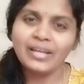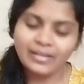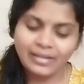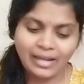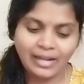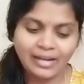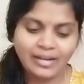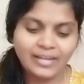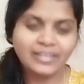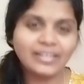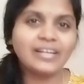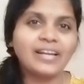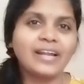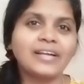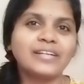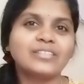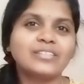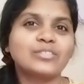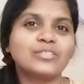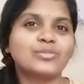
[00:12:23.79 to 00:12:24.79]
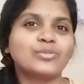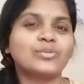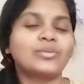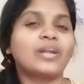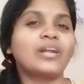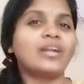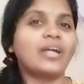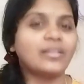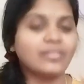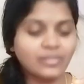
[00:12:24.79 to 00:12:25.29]
ఇంకా అలానే లైట్
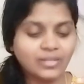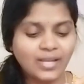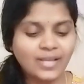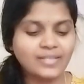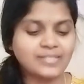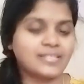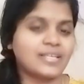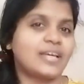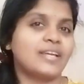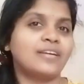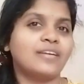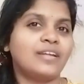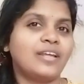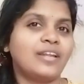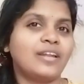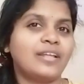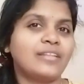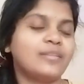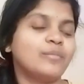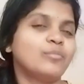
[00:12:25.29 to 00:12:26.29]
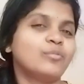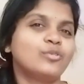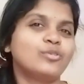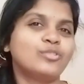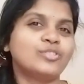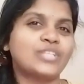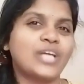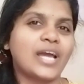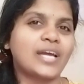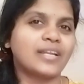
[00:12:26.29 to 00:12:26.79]
తీసుకున్నాను అందుకే ఈసారి ఒకసారి నేనైతే
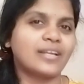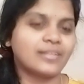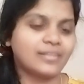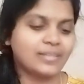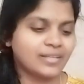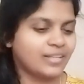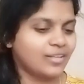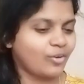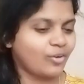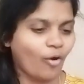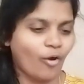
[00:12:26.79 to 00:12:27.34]
ముందు జాగ్రత్తకి